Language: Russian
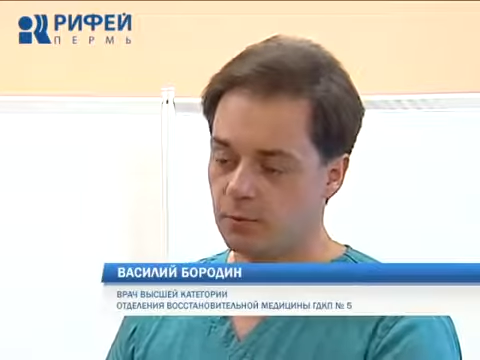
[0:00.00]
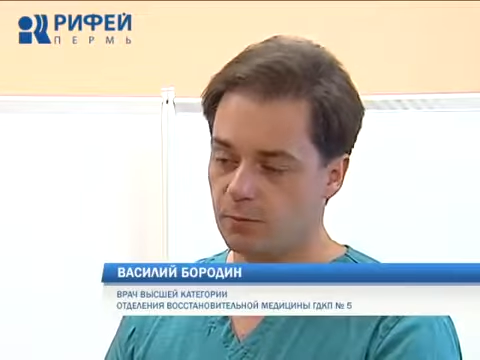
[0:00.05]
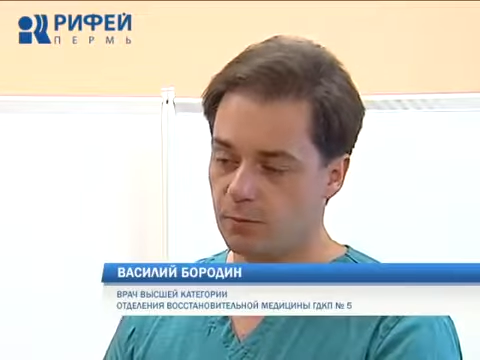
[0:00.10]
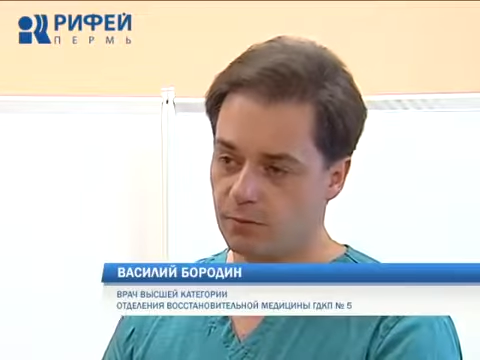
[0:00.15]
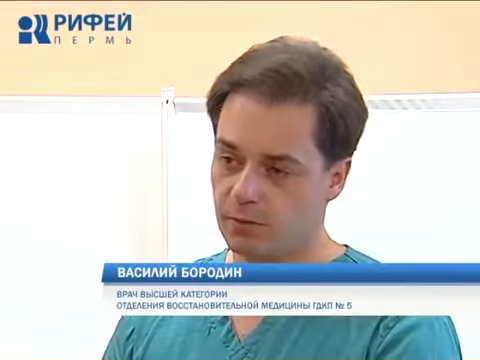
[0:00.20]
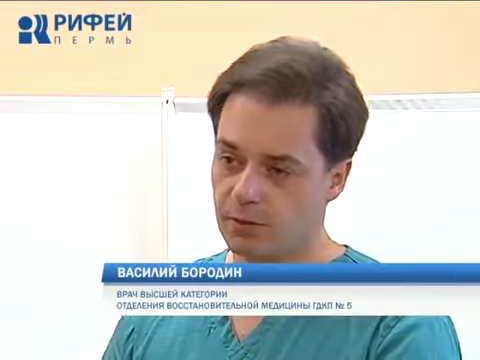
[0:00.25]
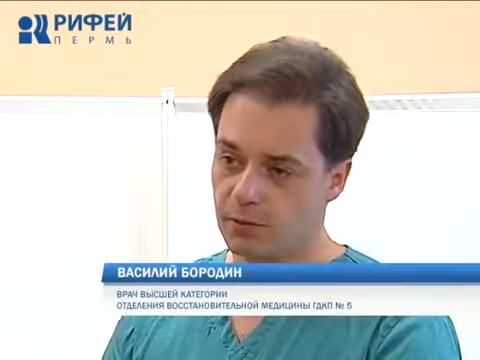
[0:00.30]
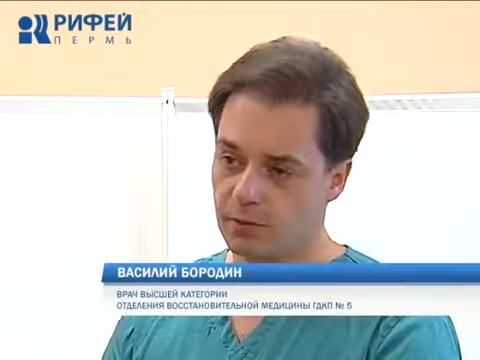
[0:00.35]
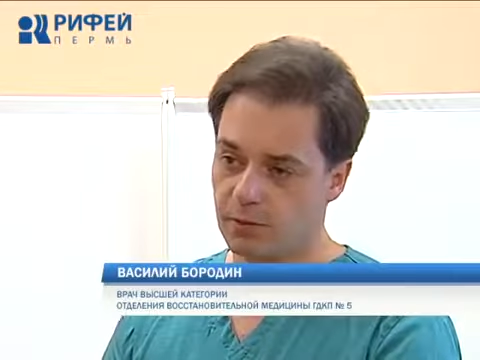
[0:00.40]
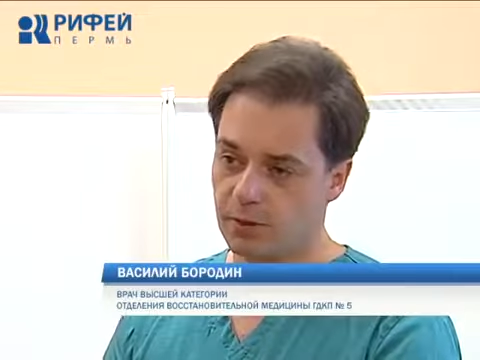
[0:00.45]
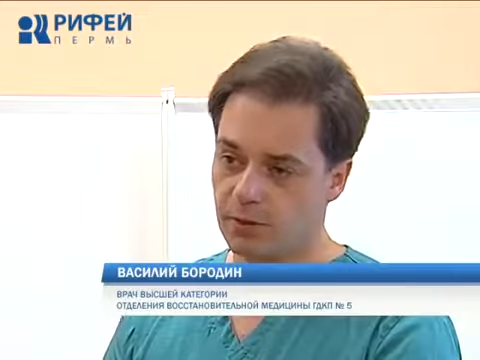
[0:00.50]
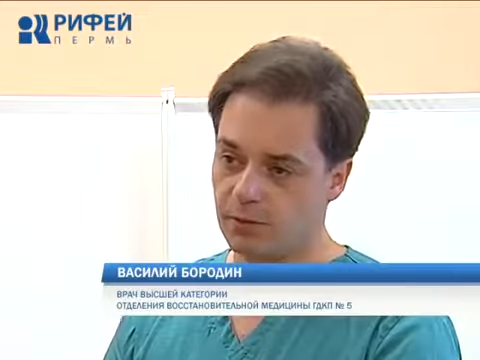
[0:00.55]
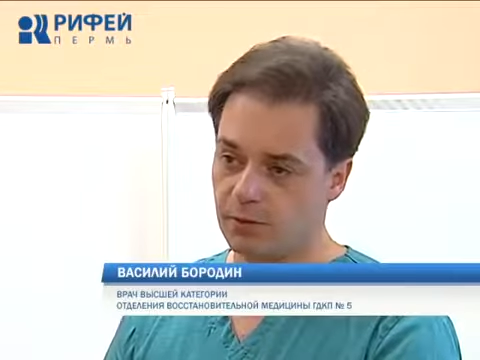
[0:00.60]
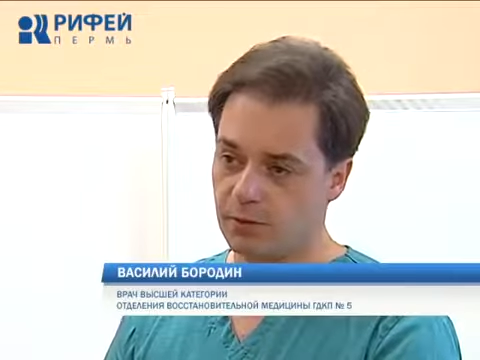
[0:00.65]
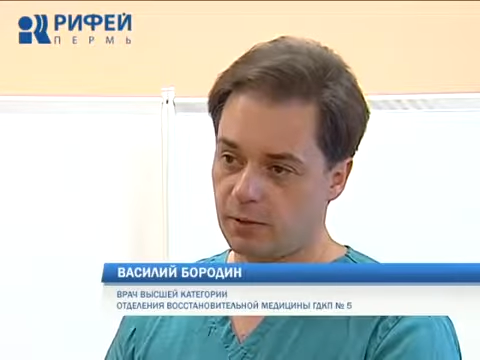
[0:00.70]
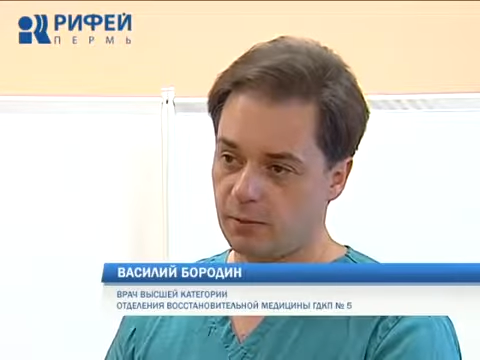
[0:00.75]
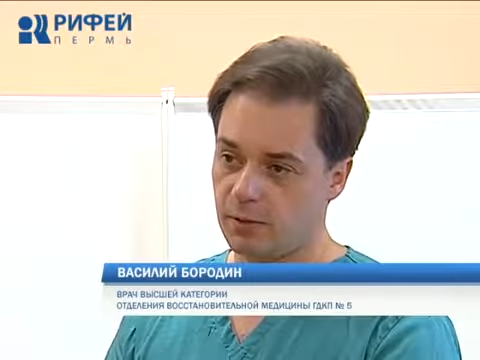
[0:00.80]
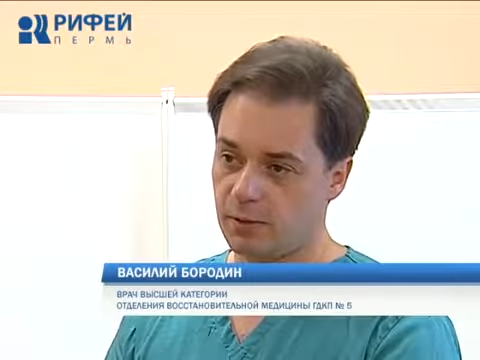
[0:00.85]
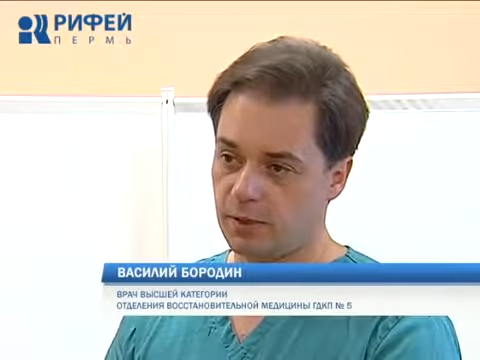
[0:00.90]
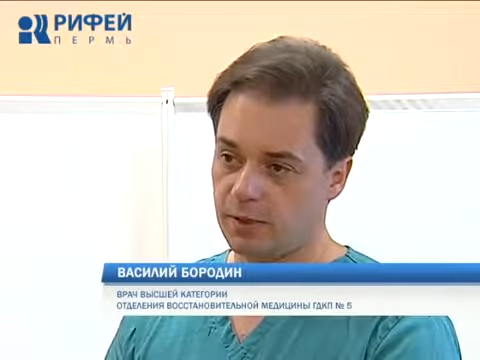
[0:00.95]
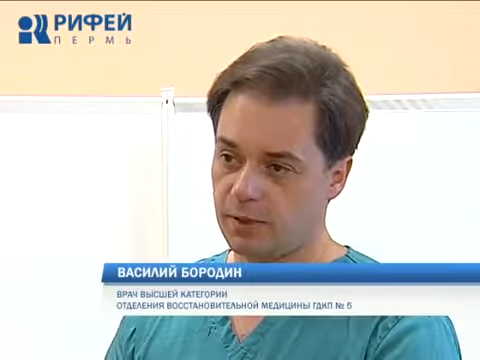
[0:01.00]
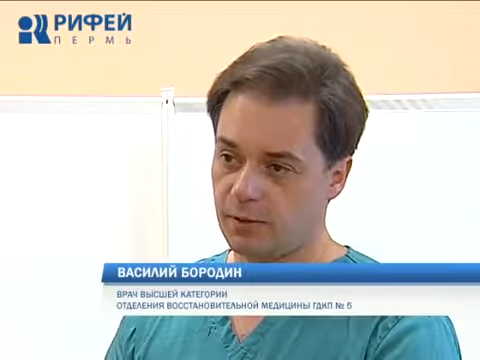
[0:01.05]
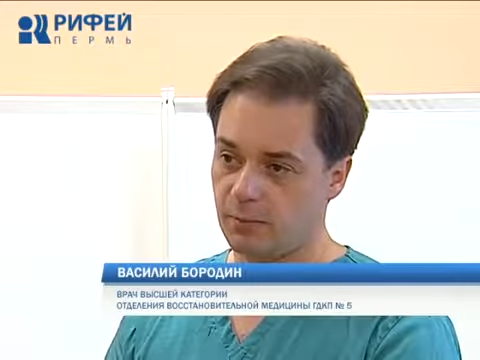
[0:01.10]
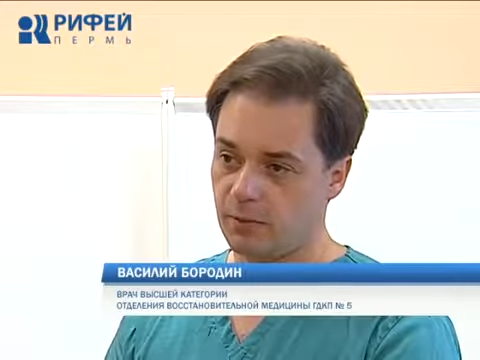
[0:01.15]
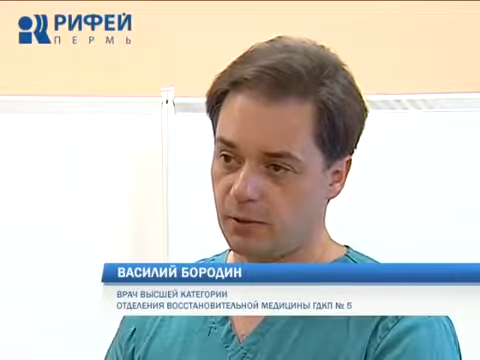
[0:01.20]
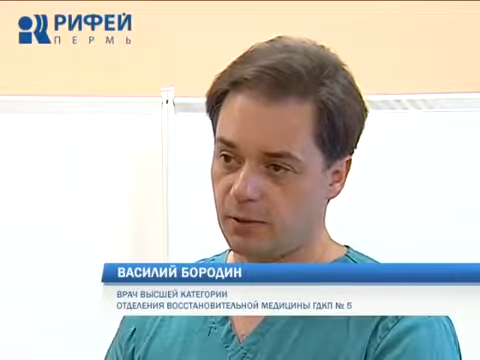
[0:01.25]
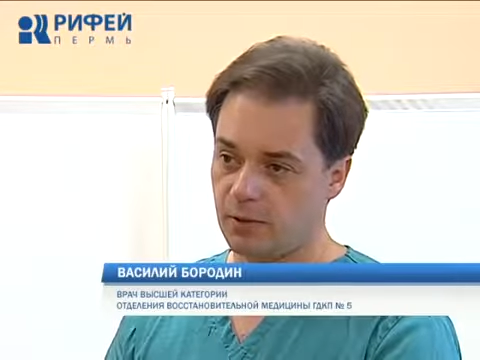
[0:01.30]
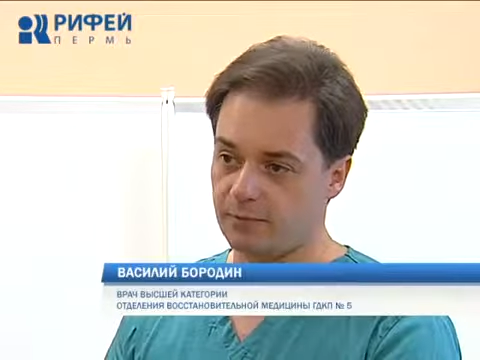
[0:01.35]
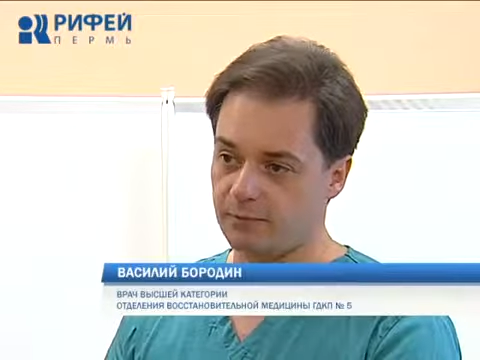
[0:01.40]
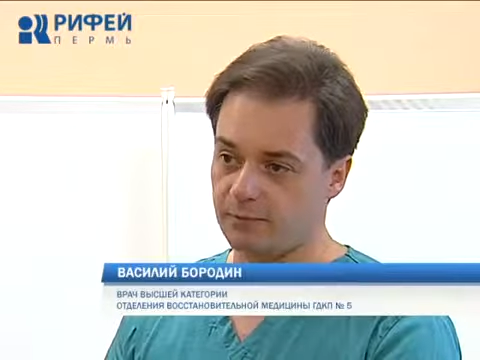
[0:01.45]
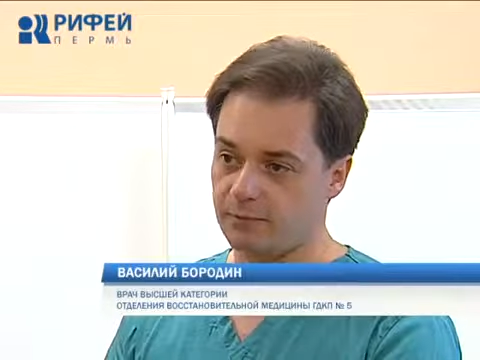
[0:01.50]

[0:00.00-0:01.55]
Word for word: повышенная выработка тепла.